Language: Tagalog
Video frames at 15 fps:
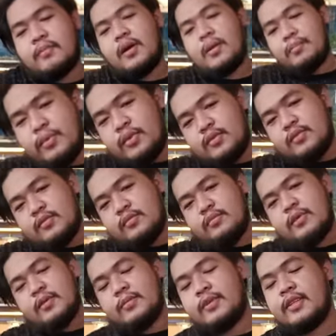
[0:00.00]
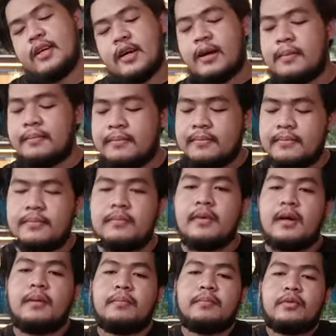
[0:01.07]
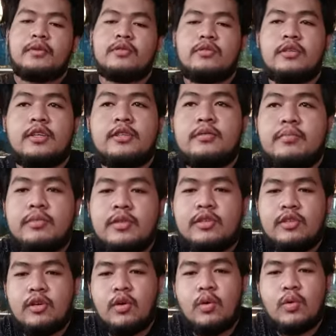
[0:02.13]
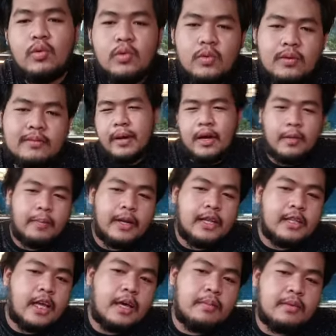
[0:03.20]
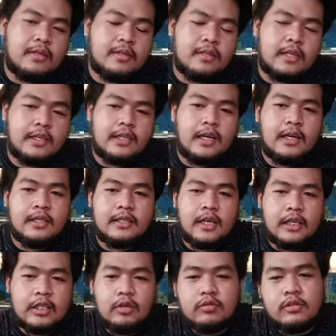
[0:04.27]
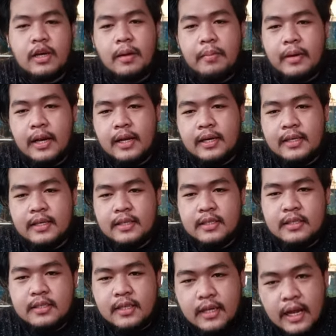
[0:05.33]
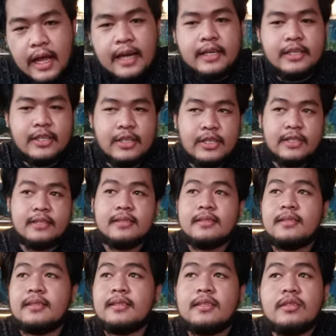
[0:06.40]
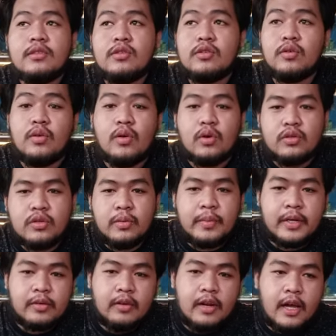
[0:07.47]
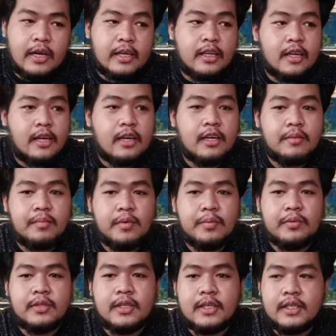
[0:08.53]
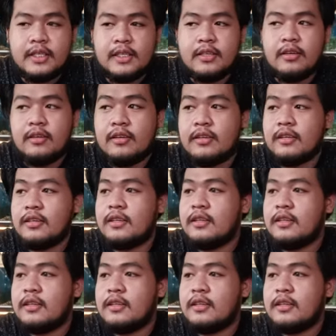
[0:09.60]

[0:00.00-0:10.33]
Mga boss, mga madam For today's video, bago pala tayo mag-start uh, Shoutout nga pala kay Sir Aldrin Yung customer ko lagi na nagpupunta dito no? uh,